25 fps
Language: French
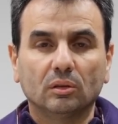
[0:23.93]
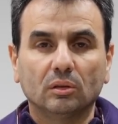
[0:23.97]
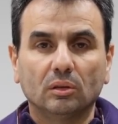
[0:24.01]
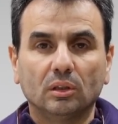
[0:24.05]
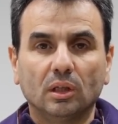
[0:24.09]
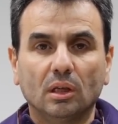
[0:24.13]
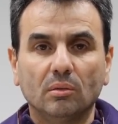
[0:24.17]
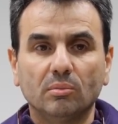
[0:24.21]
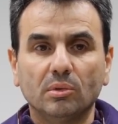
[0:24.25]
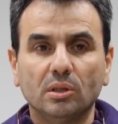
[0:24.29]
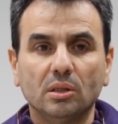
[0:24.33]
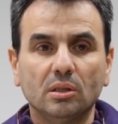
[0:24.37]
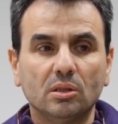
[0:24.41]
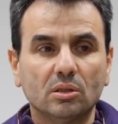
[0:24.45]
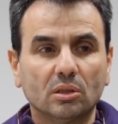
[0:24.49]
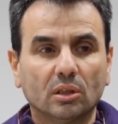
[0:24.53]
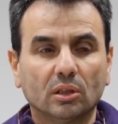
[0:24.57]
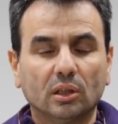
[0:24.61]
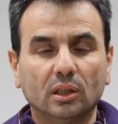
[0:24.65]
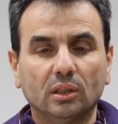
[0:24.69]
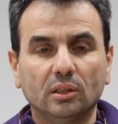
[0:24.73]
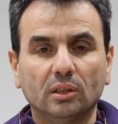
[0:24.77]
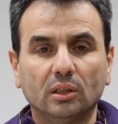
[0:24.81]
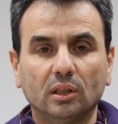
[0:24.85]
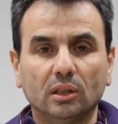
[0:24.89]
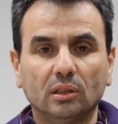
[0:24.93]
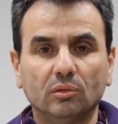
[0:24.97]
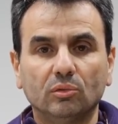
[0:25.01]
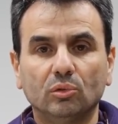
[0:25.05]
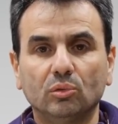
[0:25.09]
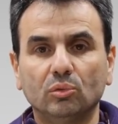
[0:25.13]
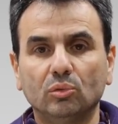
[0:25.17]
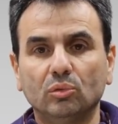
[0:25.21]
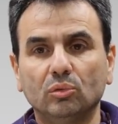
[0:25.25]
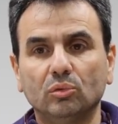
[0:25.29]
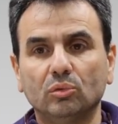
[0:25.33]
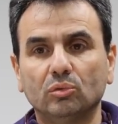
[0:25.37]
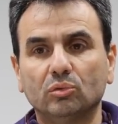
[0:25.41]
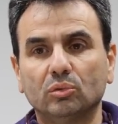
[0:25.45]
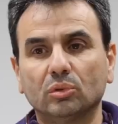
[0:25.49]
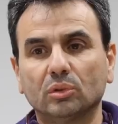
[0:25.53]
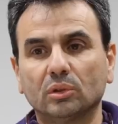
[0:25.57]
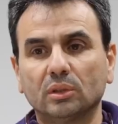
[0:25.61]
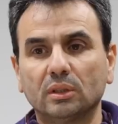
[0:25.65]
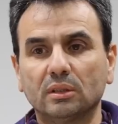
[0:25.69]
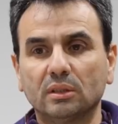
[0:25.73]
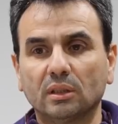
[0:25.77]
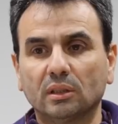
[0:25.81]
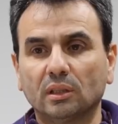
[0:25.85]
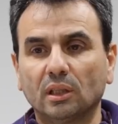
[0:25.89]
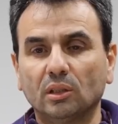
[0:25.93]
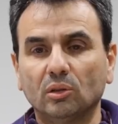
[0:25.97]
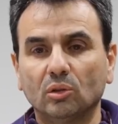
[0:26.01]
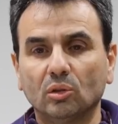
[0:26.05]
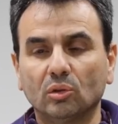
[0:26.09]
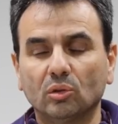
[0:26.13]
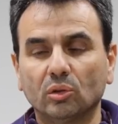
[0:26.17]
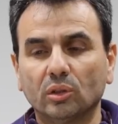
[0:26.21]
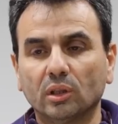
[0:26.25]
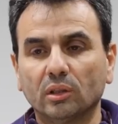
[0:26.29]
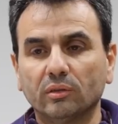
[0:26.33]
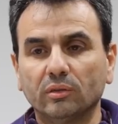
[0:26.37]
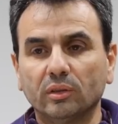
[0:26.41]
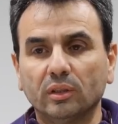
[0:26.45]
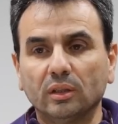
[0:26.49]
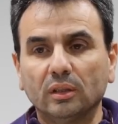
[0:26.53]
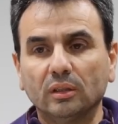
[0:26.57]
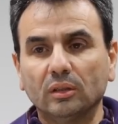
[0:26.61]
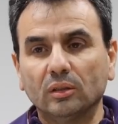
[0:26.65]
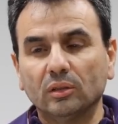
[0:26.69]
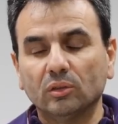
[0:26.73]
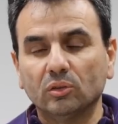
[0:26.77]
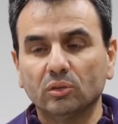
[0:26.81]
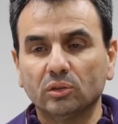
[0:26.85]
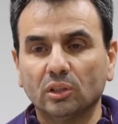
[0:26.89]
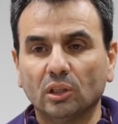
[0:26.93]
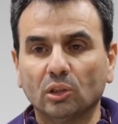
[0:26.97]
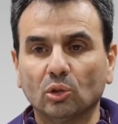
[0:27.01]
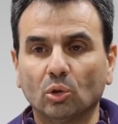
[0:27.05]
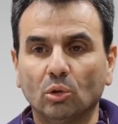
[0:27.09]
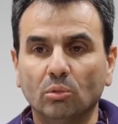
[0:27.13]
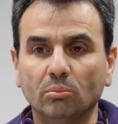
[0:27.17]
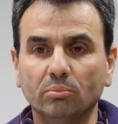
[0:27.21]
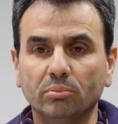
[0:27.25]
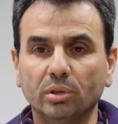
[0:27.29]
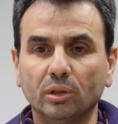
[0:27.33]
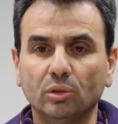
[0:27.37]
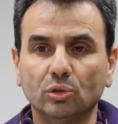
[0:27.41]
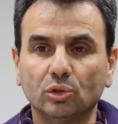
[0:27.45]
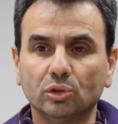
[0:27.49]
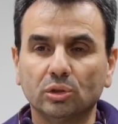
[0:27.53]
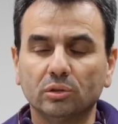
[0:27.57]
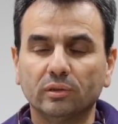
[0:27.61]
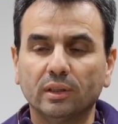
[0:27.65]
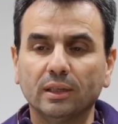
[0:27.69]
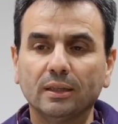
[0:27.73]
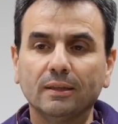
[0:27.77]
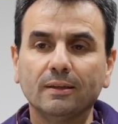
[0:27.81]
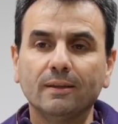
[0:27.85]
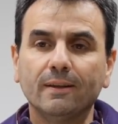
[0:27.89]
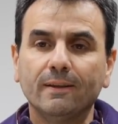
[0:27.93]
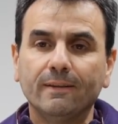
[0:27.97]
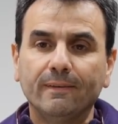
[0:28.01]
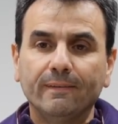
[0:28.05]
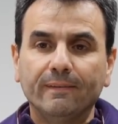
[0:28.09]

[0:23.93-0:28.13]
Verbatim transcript: la ministre quand elle est venue sur des attentes qu'on avait, on s'est trompé de cheval.